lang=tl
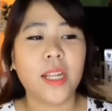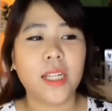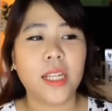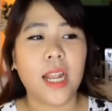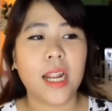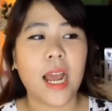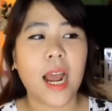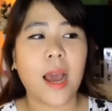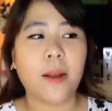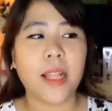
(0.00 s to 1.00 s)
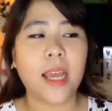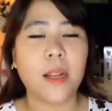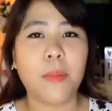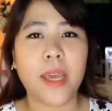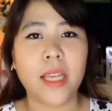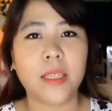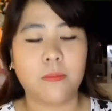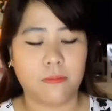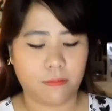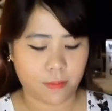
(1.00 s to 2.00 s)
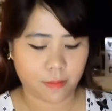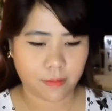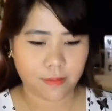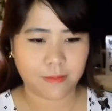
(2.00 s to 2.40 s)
feeling nila, naka, dahil may SPF,